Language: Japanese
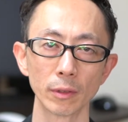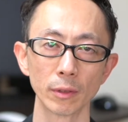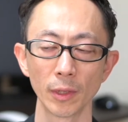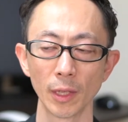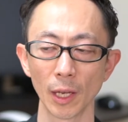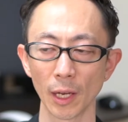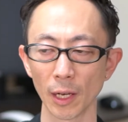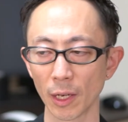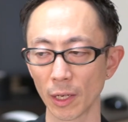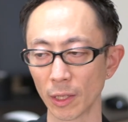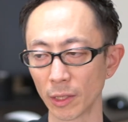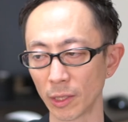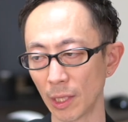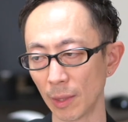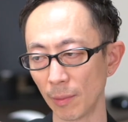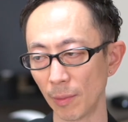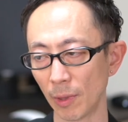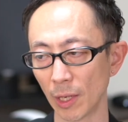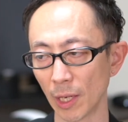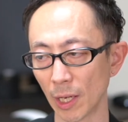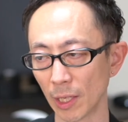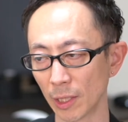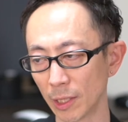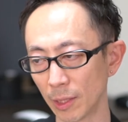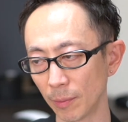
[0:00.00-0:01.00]
だから
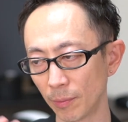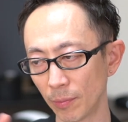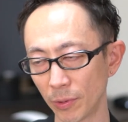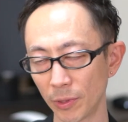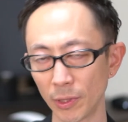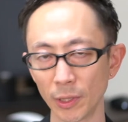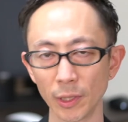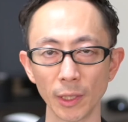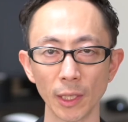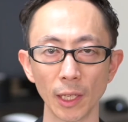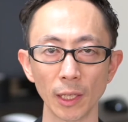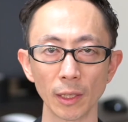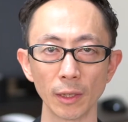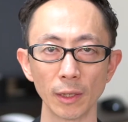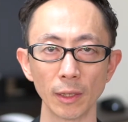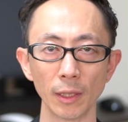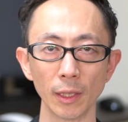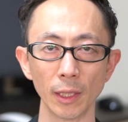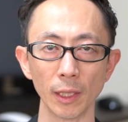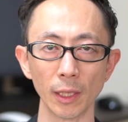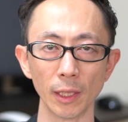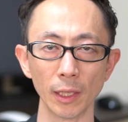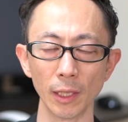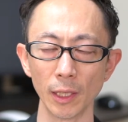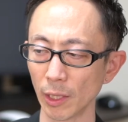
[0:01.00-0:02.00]
セミナージプシーになっ
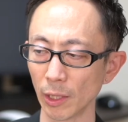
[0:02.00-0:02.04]
て